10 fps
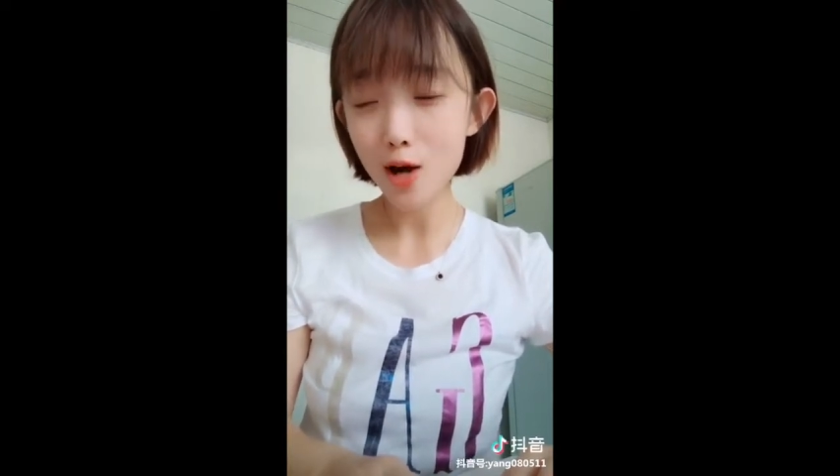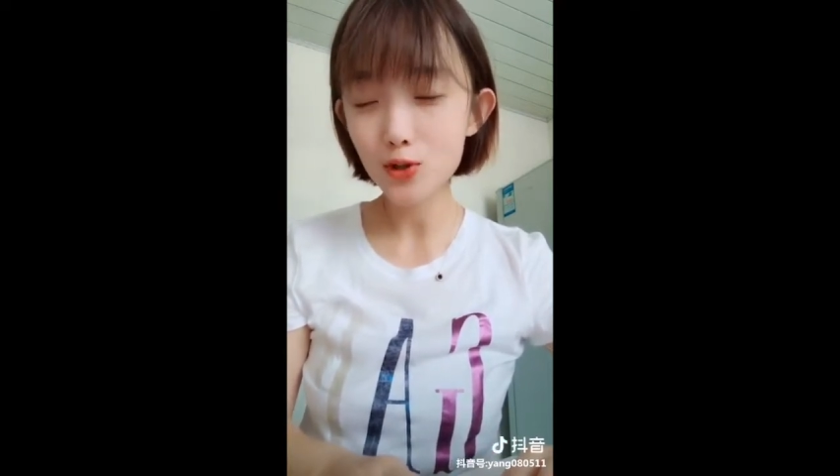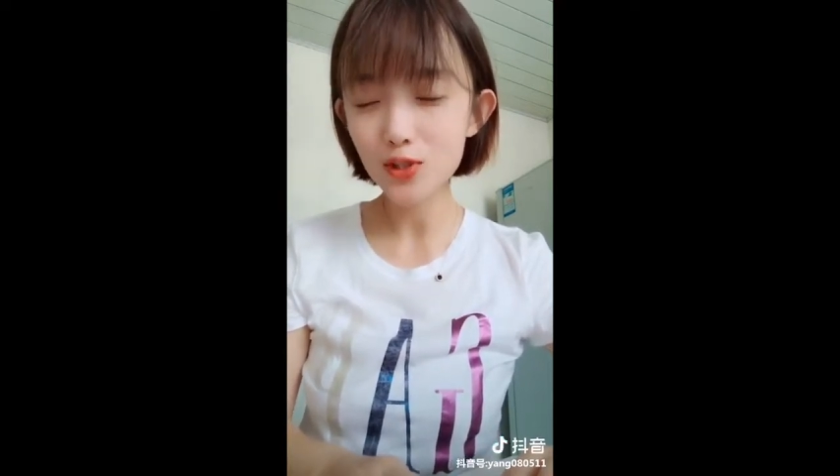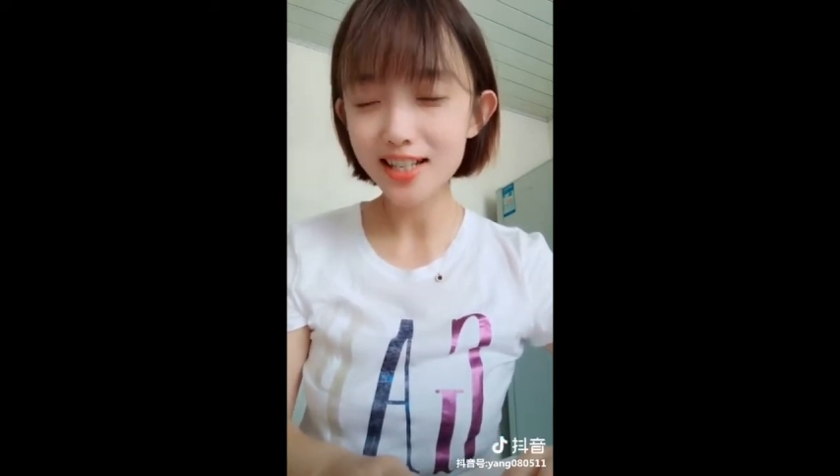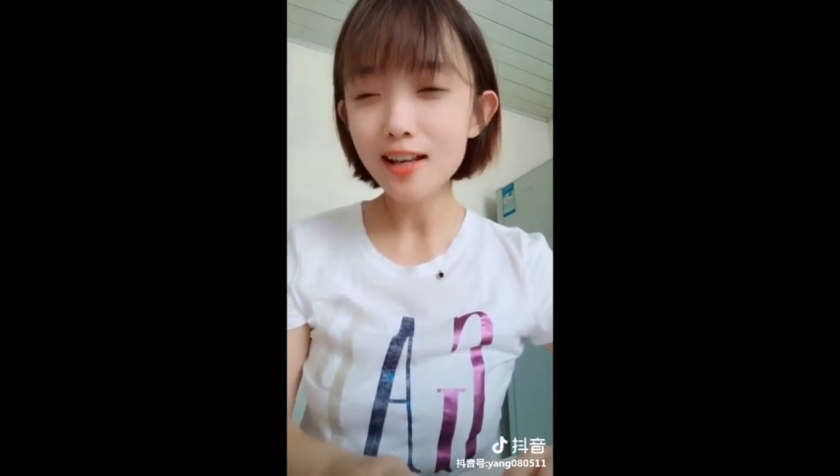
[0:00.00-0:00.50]
杨
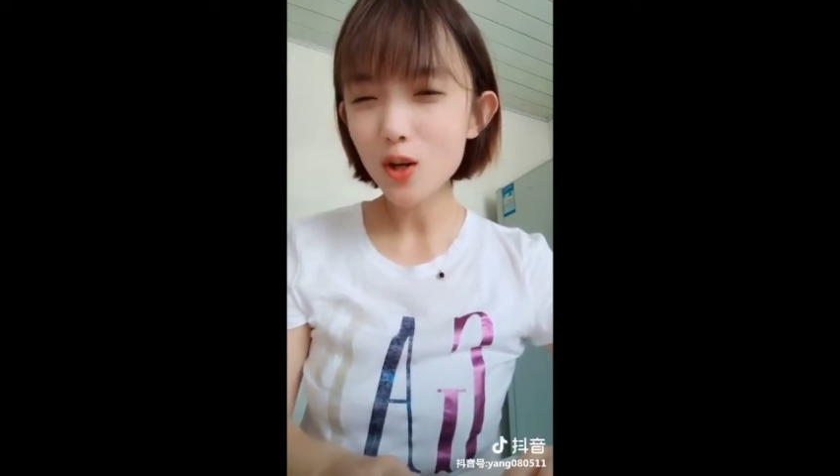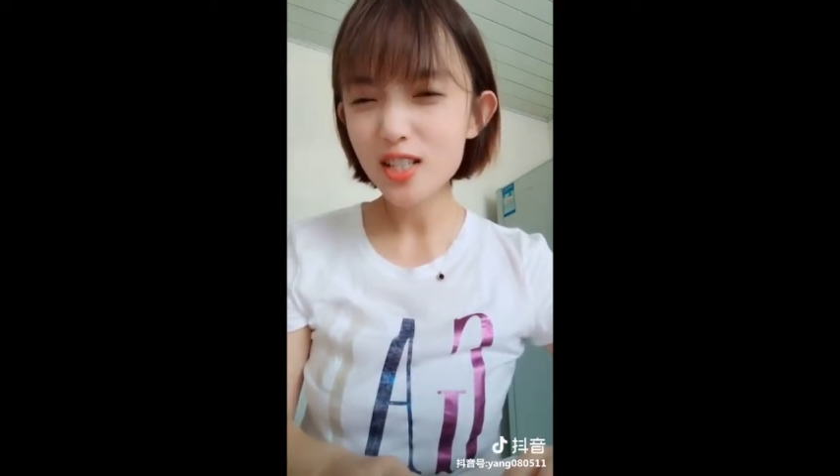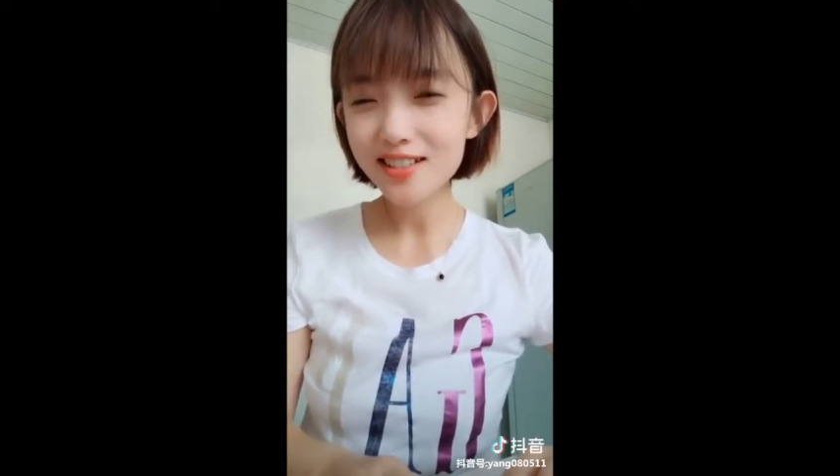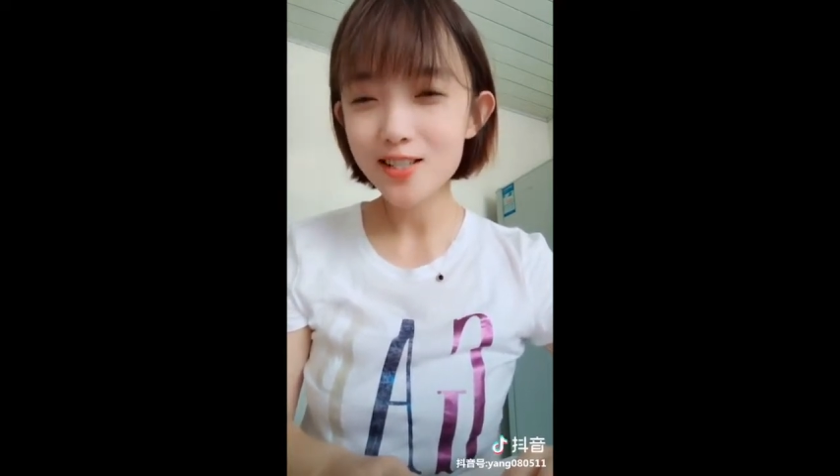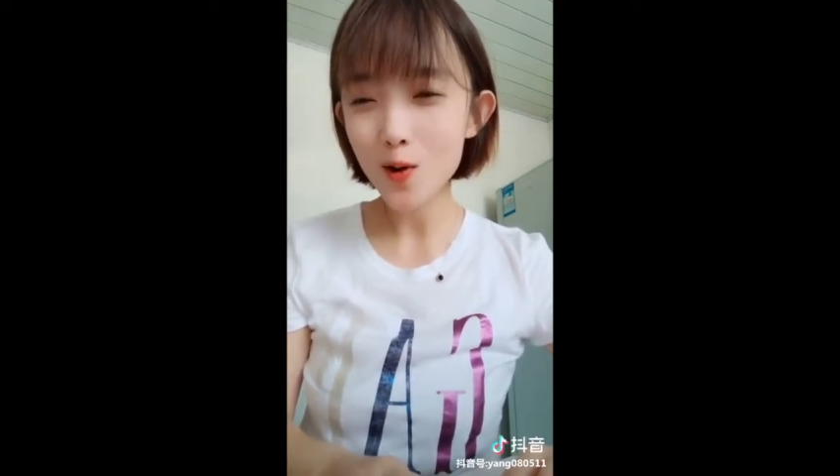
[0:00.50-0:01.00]
树林，都
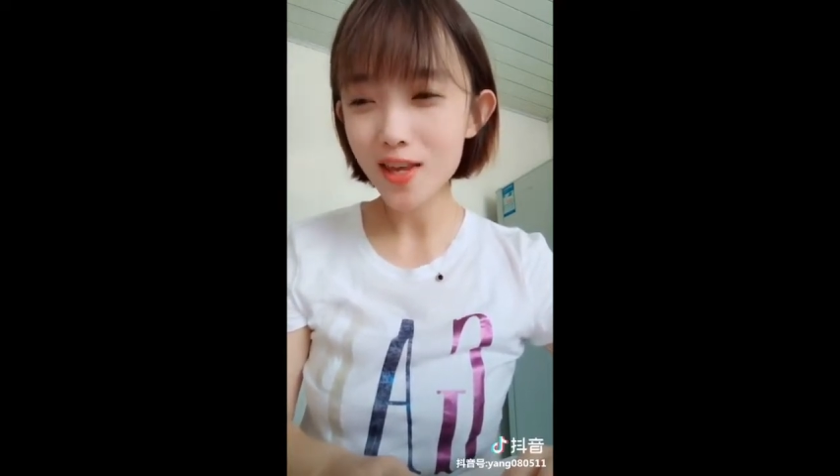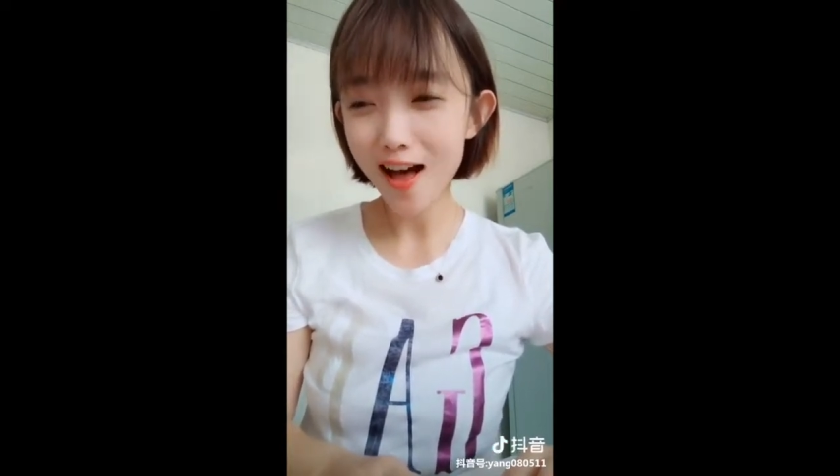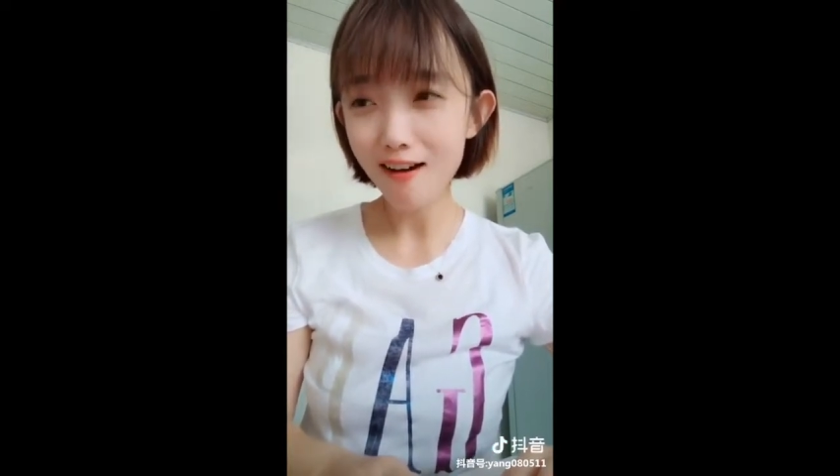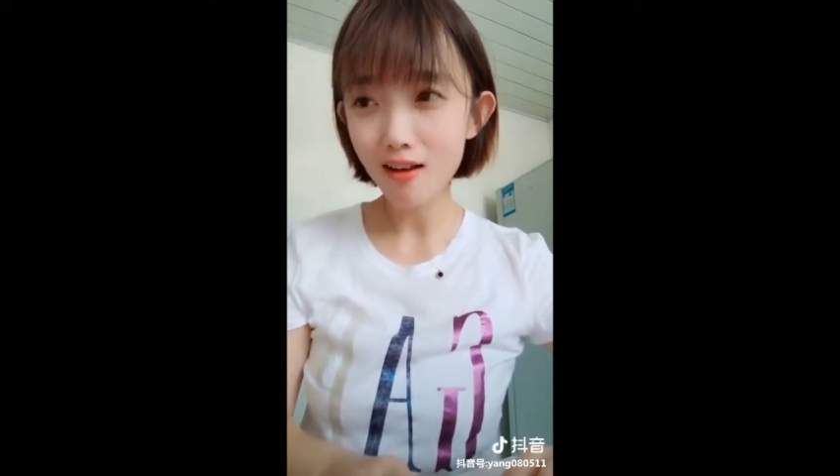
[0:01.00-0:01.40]
是你重要。